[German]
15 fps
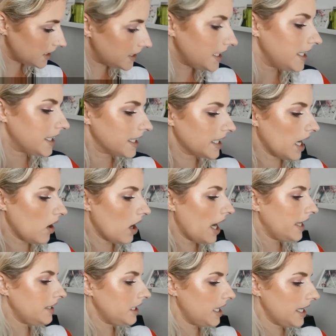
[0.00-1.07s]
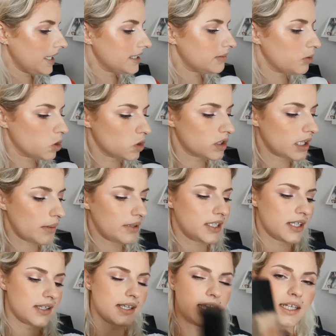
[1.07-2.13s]
die, genau, ein leeres Produkt habe ich
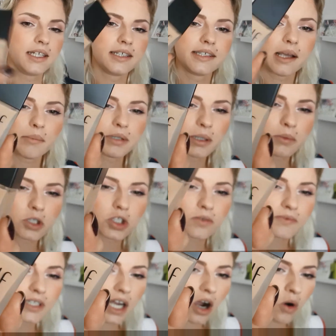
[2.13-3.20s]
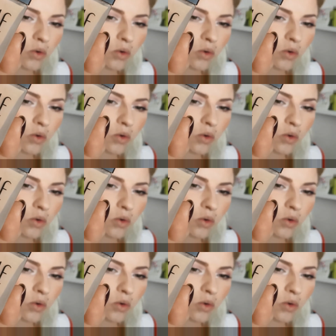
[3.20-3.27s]
tatsächlich, das habe ich aber schon wieder